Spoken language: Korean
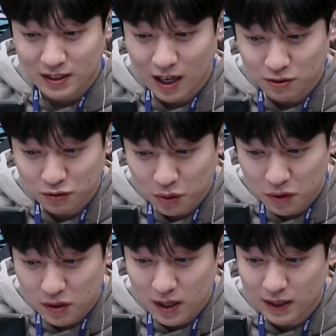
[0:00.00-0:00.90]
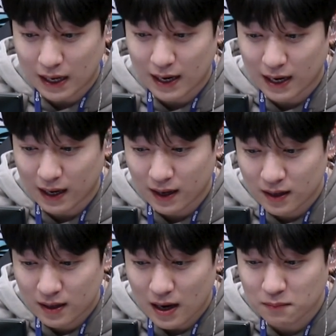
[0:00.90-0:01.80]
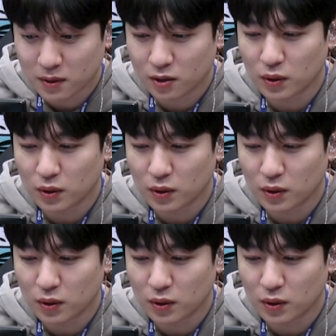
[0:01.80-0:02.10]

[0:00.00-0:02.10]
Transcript: 지난주 토요일에 나야, 앞머리